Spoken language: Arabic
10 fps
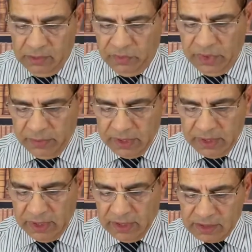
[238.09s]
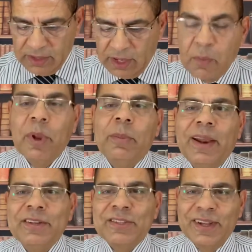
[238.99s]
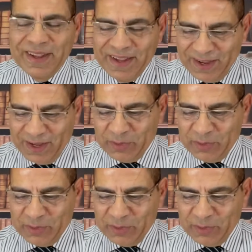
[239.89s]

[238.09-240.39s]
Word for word: فئه آه، من الناس نكمل معلش آه،